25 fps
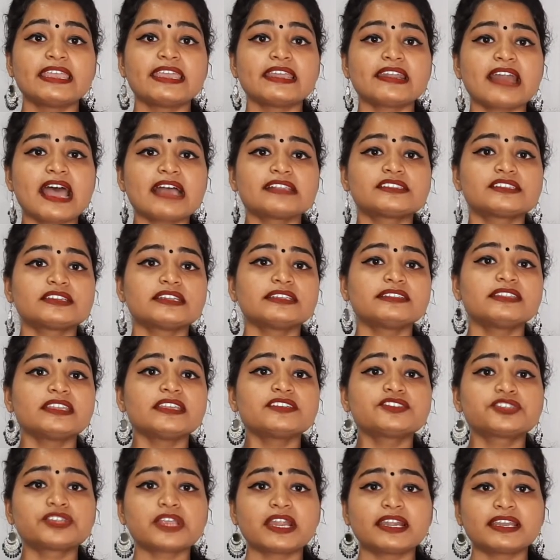ये
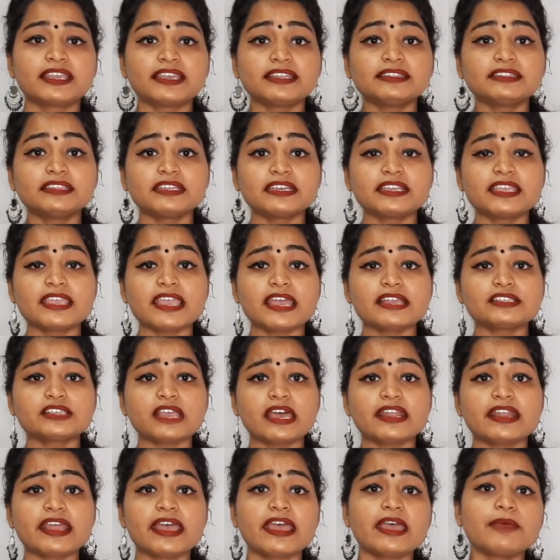राजनीतिक षड्यंत्र किया
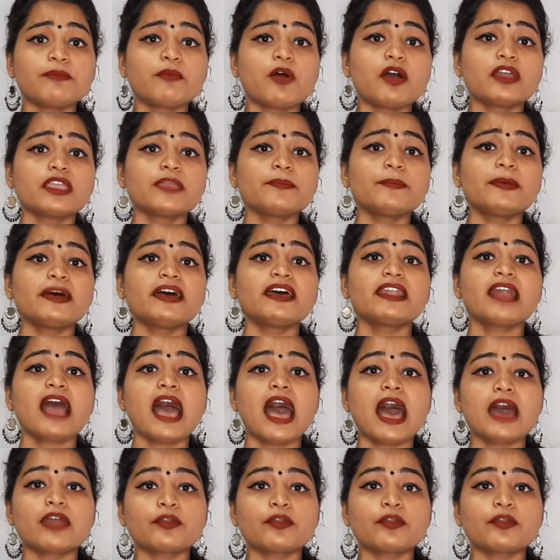जा रहा है मौके पर